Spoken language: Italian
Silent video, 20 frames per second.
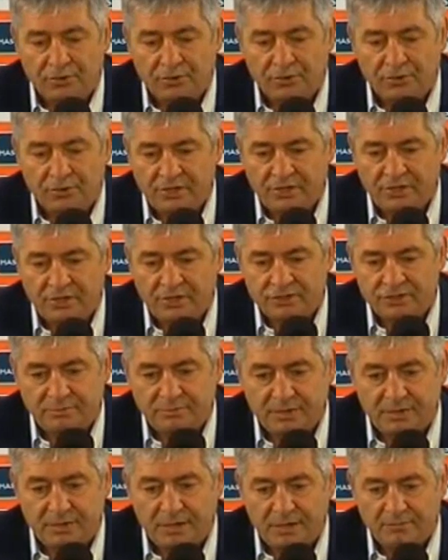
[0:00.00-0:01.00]
erano
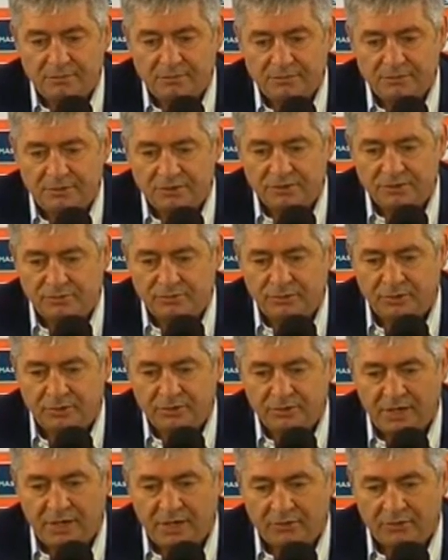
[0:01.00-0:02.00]
10, 10,
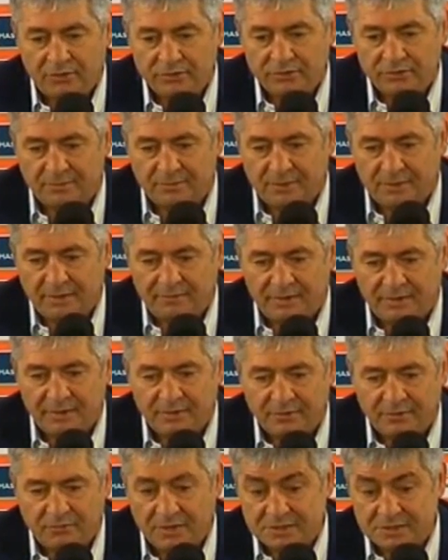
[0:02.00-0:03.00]
milioni di euro, siamo
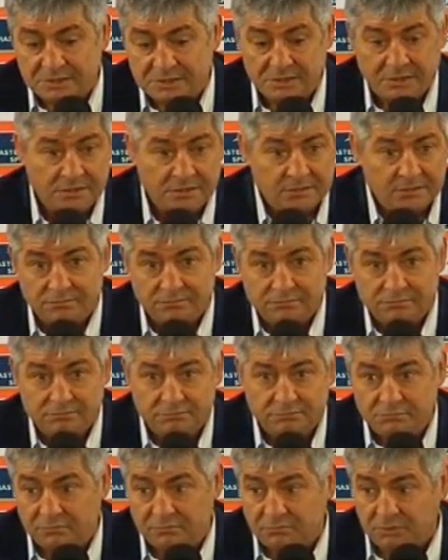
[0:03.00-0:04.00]
arrivati quasi
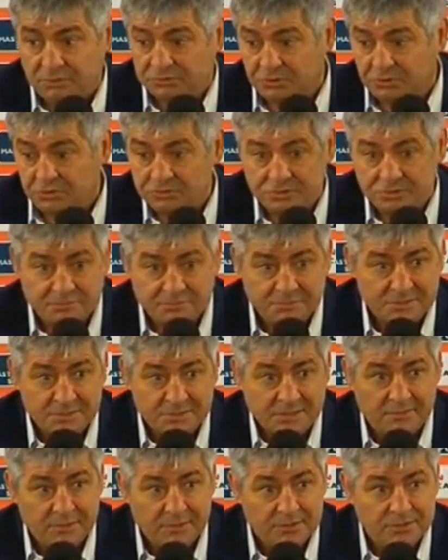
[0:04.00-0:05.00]
14 mi
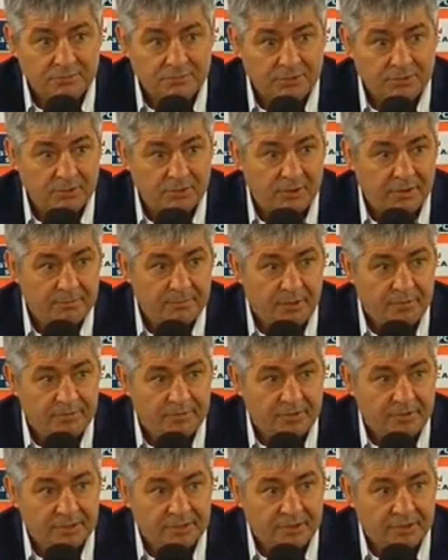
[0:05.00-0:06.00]
sembra, insomma non abbiamo
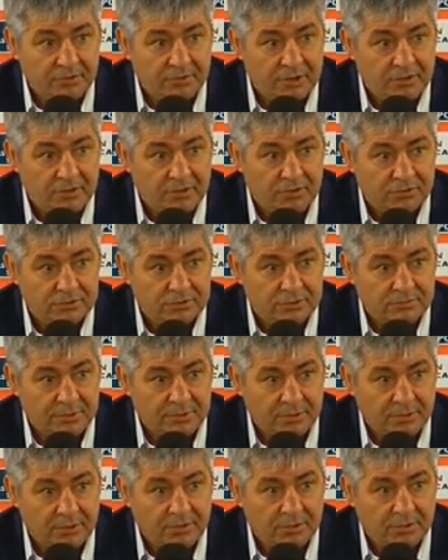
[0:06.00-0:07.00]
fatto ancora i conti,
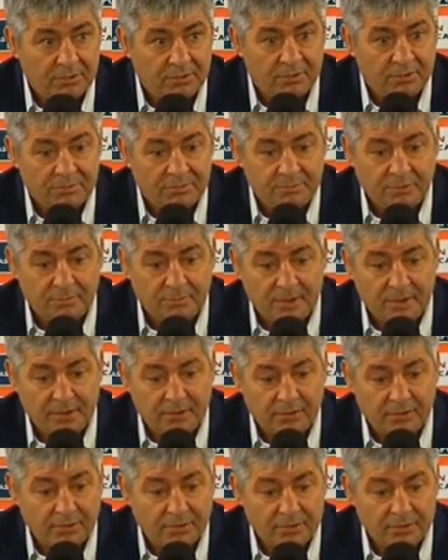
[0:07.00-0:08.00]
però più o
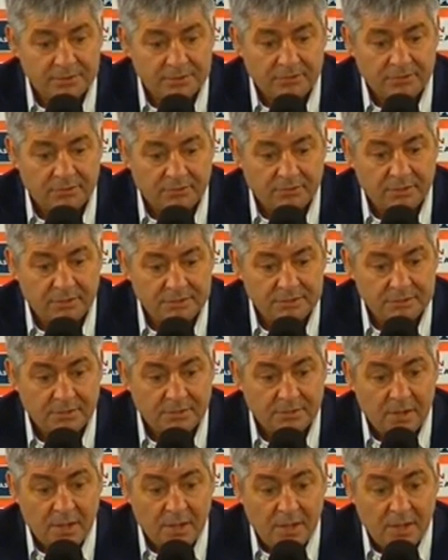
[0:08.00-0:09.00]
meno è stato questo.
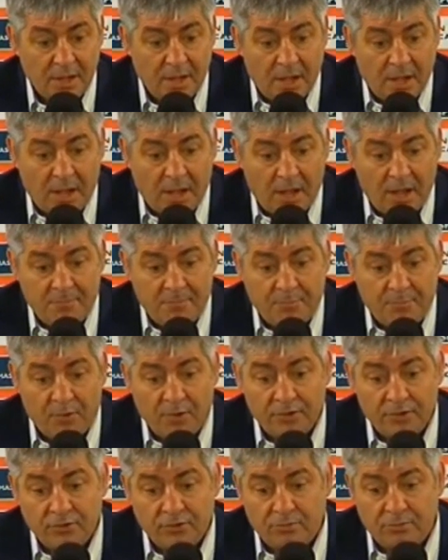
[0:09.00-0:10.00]
E
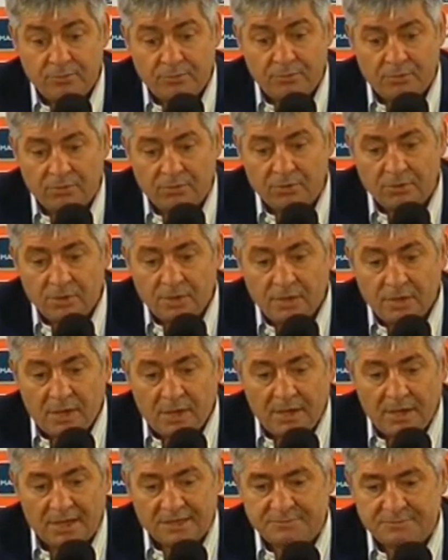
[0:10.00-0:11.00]
poi dopo
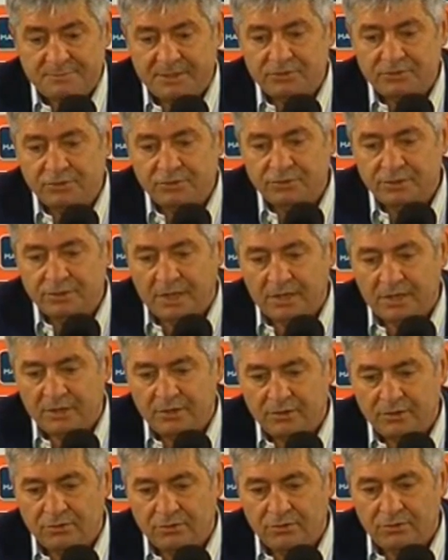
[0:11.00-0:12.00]
l'aspetto
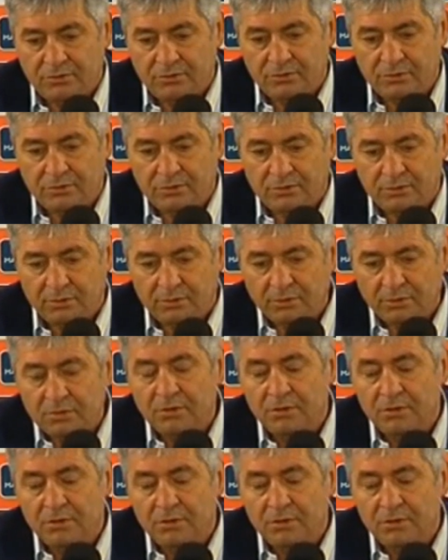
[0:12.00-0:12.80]
tecnico